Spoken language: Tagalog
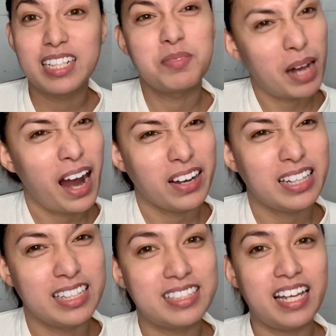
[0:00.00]
sa mga
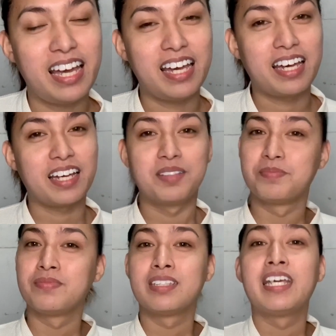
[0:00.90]
artista eh
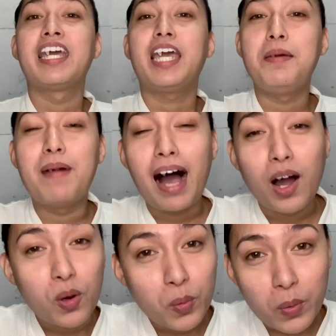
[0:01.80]
iba
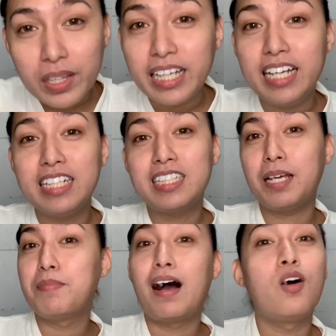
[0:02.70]
ang kutis,
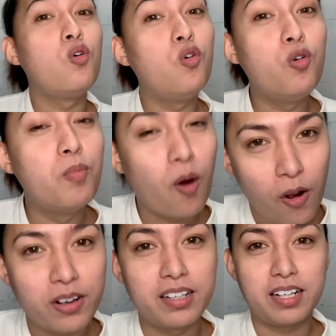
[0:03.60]
ibang
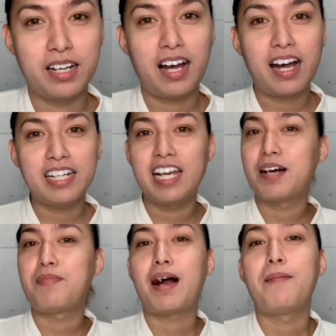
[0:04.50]
hubog ng
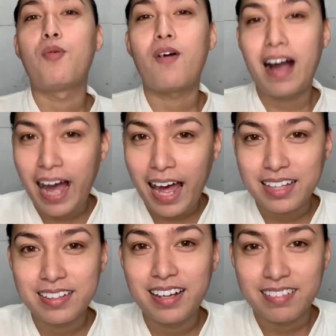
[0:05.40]
kanilang mga mukha at
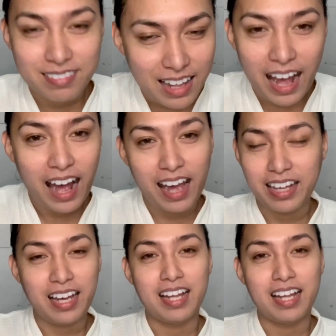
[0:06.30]
ganda. Ayan.